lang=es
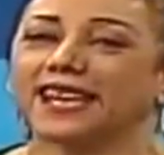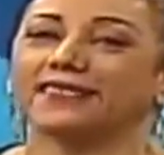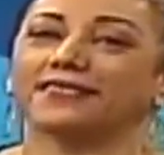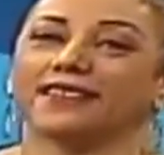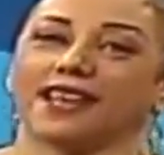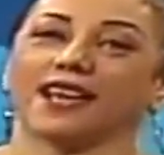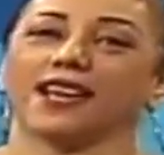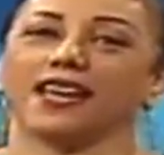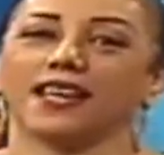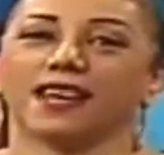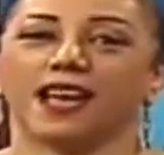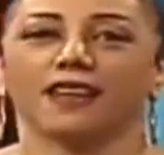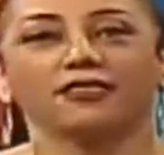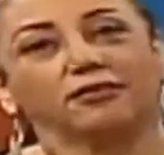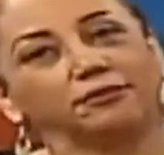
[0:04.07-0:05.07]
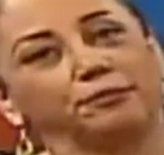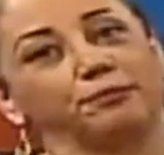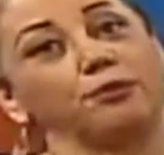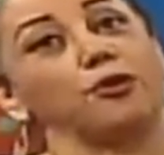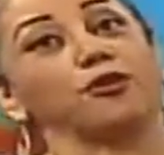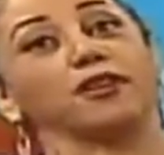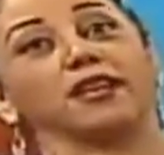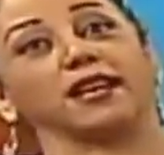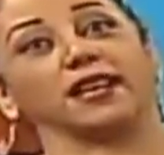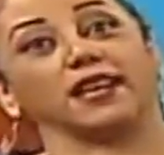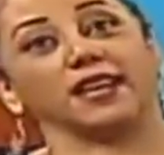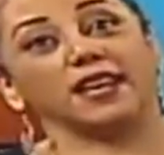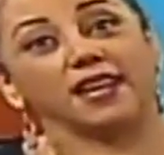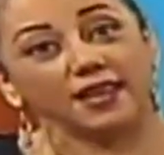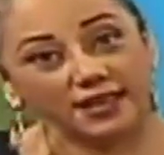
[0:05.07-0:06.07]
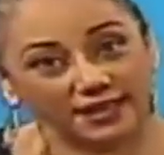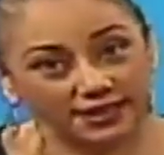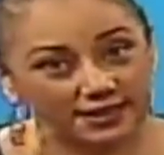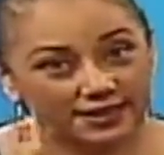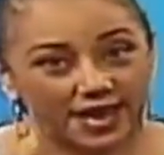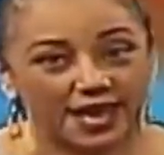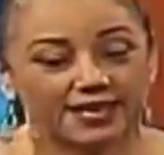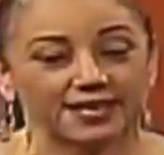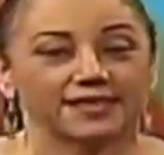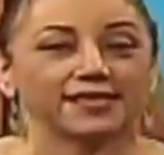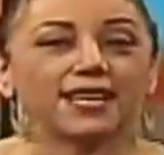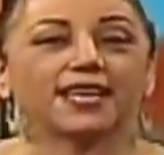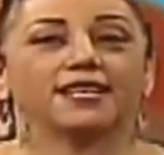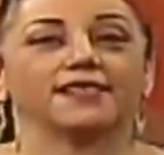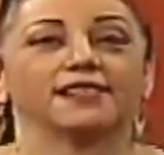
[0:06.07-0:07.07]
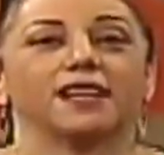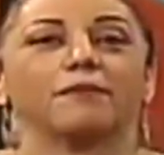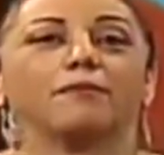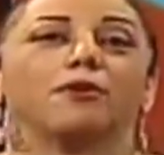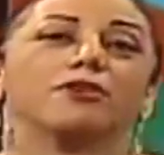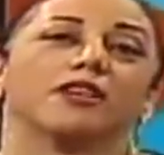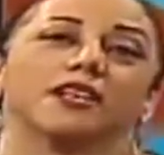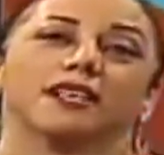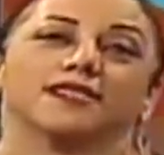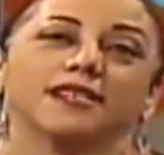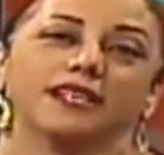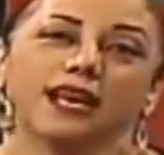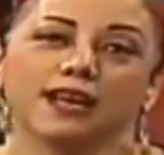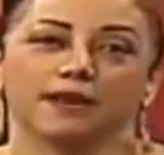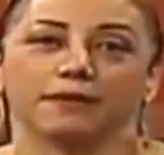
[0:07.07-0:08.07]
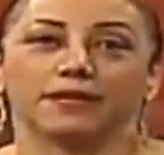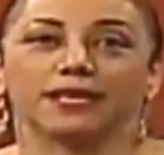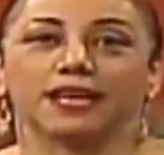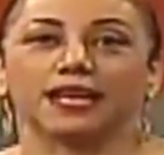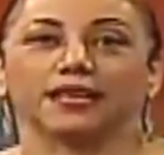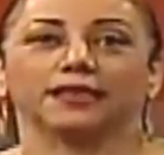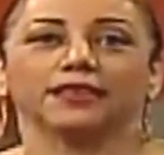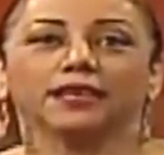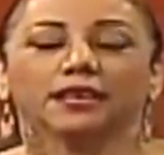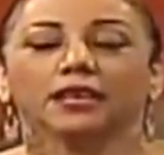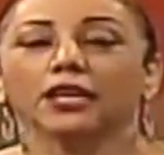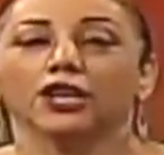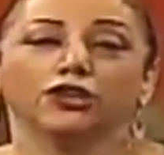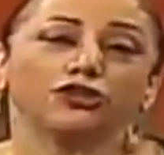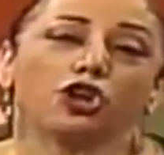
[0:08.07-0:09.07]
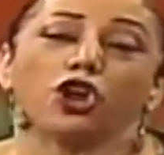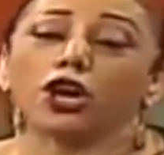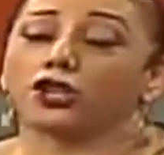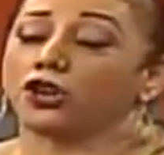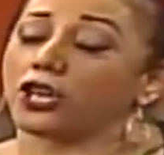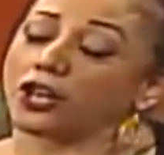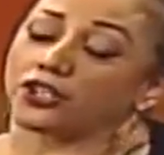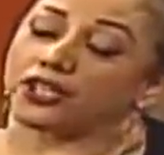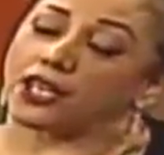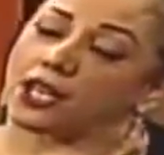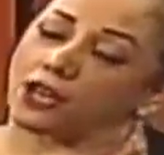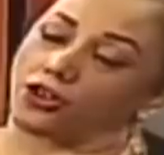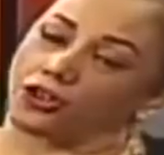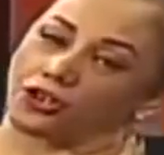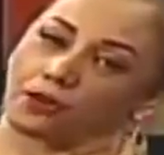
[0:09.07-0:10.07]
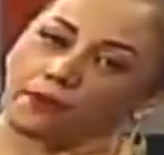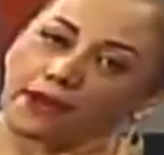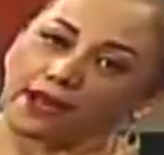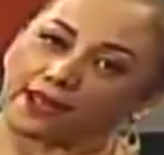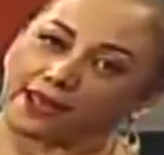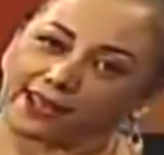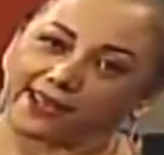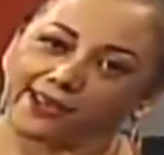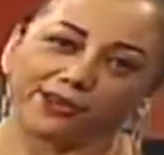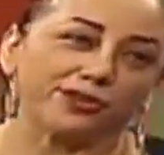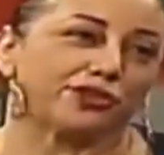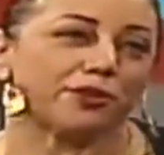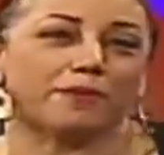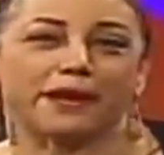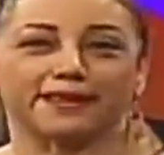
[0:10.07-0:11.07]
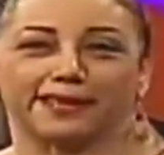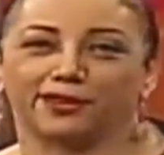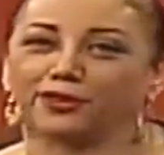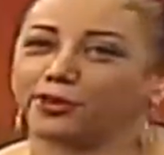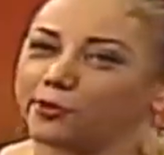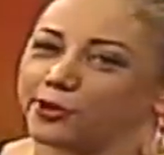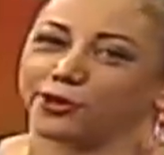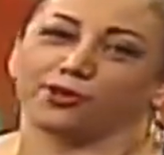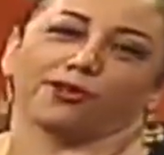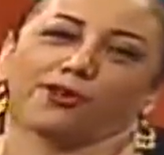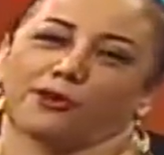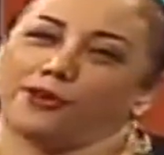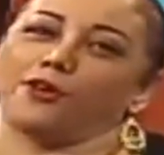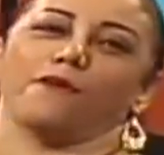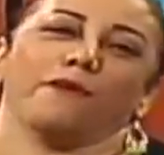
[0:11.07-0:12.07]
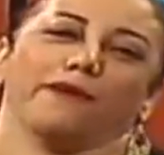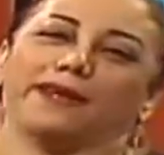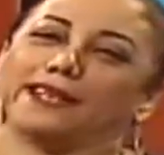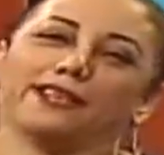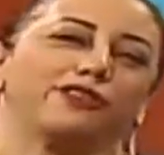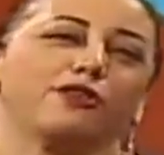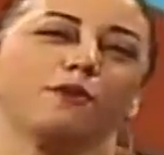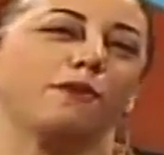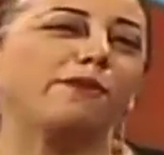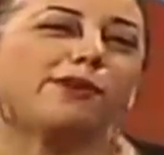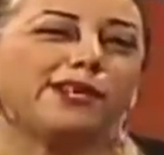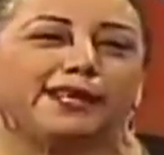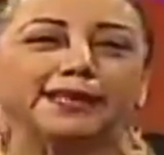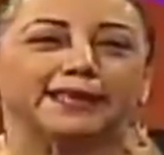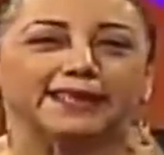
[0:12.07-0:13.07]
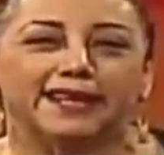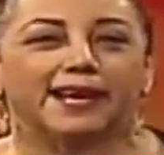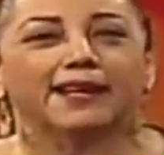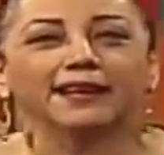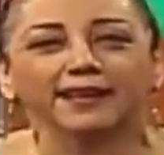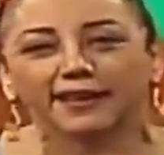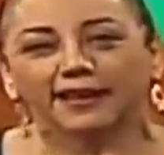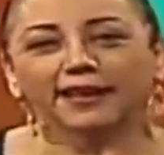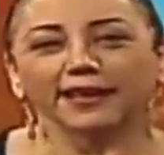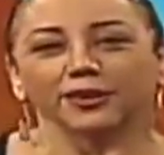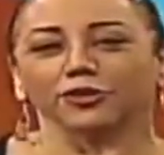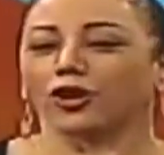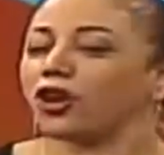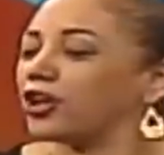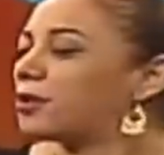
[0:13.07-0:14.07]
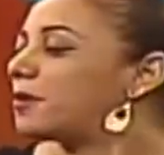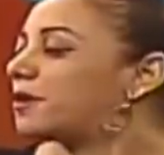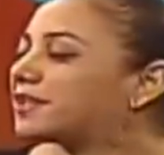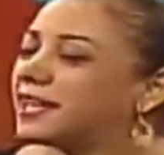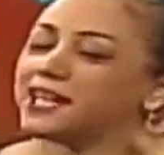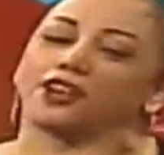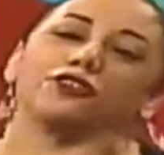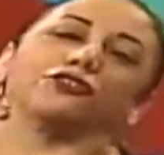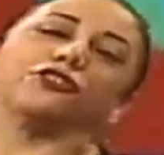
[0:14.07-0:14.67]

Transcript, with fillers: santiaguera porque y la liceísta porque nací en la capital. Yo lo que no quiero ser de los otros de los otros partidos, no, pues yo te lo veo como partido y como política. Yo lo que no puedo de